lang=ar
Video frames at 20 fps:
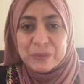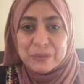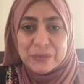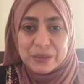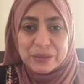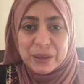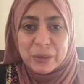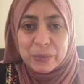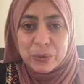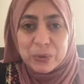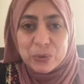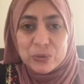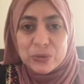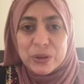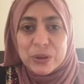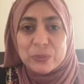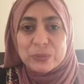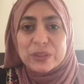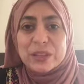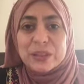
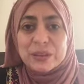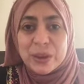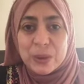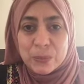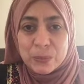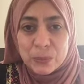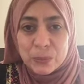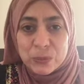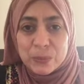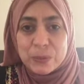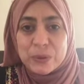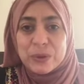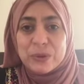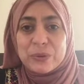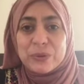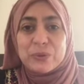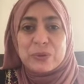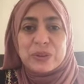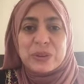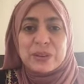بتتابعونا وبتهتموا
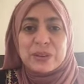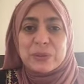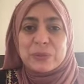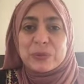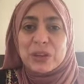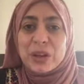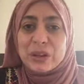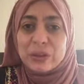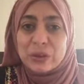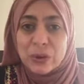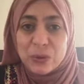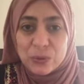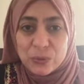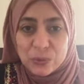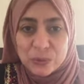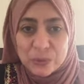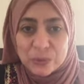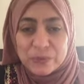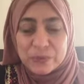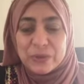
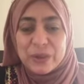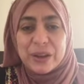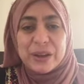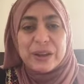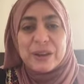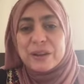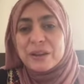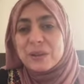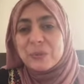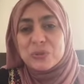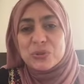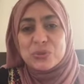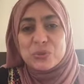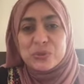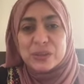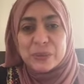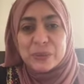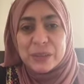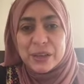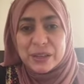وبتعلقوا فانا بشكر
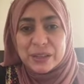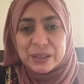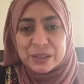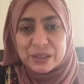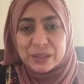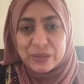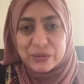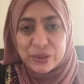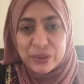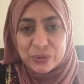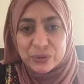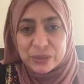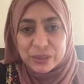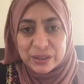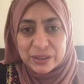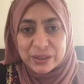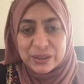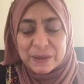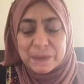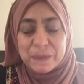الجميع على التفاعل
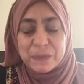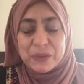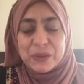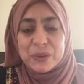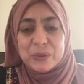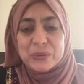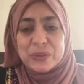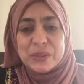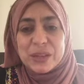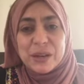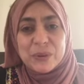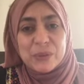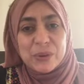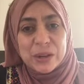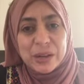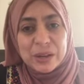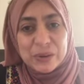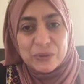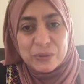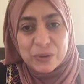ده والسلام
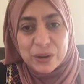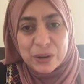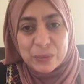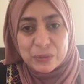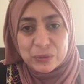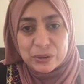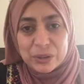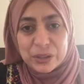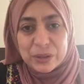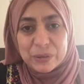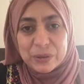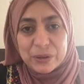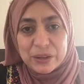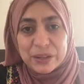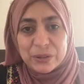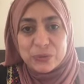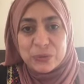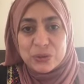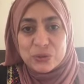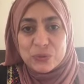عليكم ورحمه الله
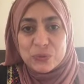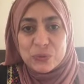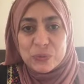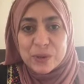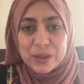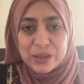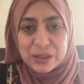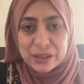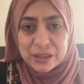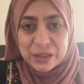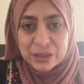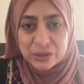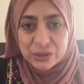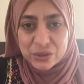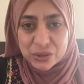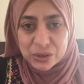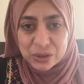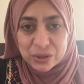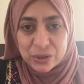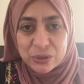وبركاته اشوفكم على خير ان
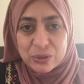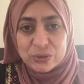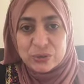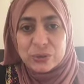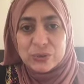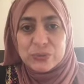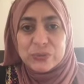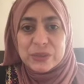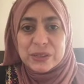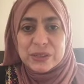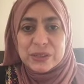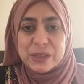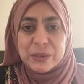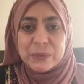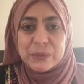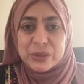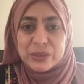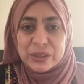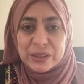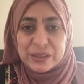شاء الله اختكم في
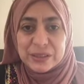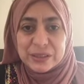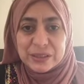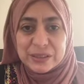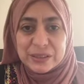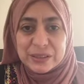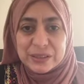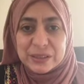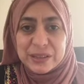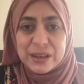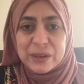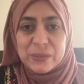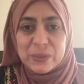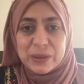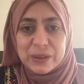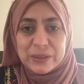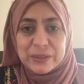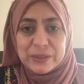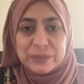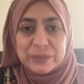الاسلام رانيا الجندي السلام
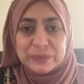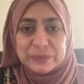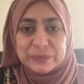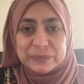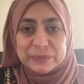عليكم